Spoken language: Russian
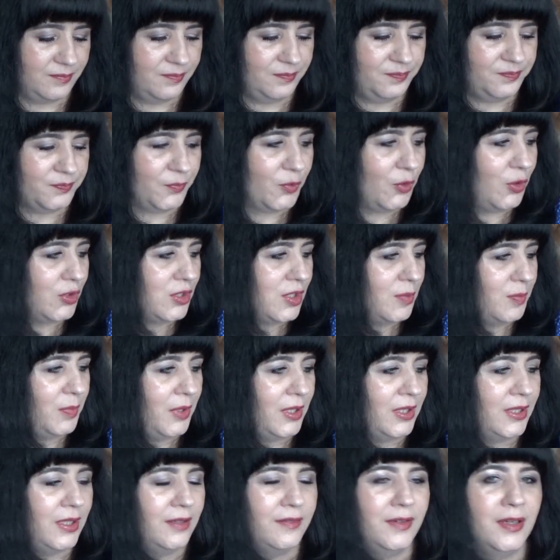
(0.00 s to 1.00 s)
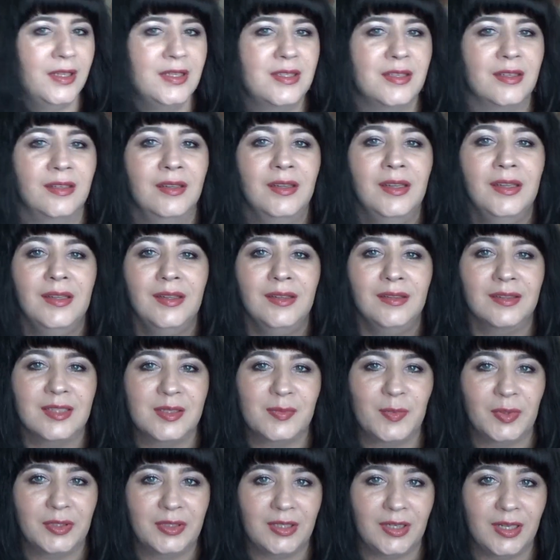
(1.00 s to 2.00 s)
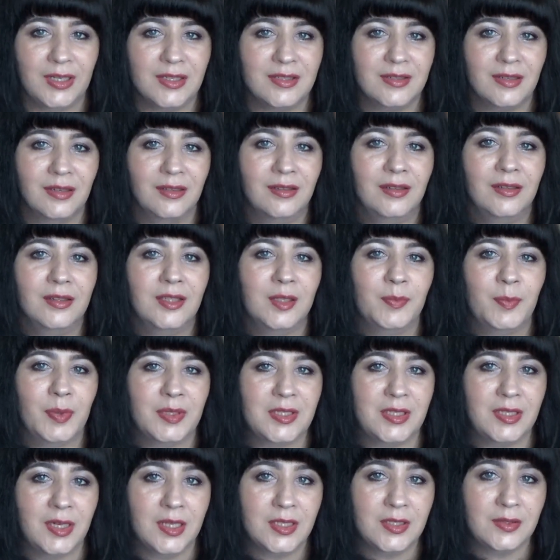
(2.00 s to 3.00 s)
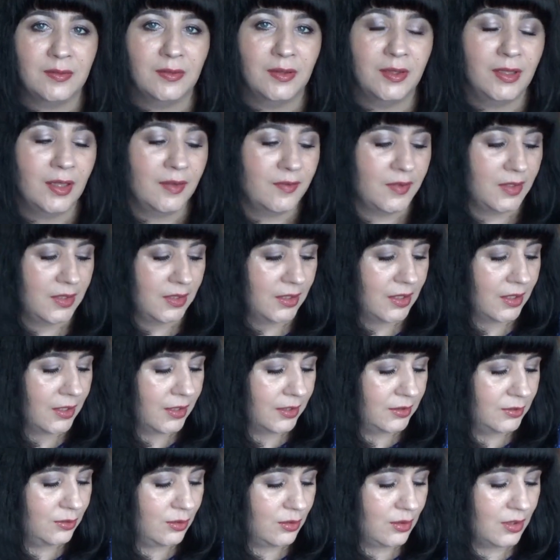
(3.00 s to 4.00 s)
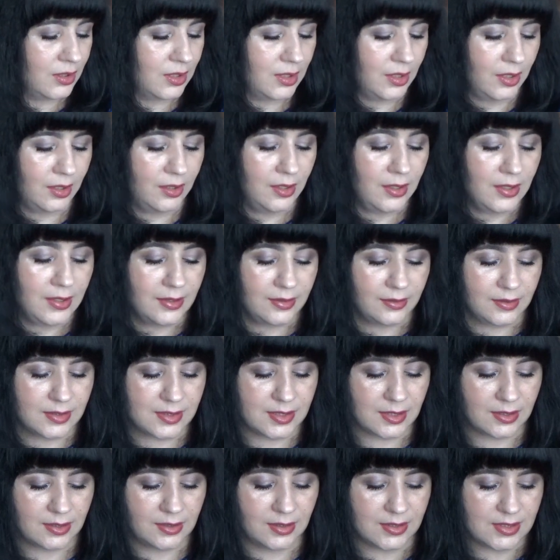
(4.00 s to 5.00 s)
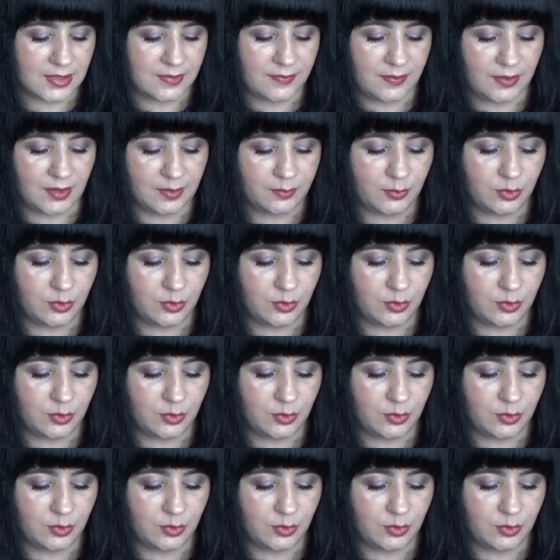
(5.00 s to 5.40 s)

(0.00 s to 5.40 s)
Но теперь давайте смотреть непосредственно новинки, которые я заказывала.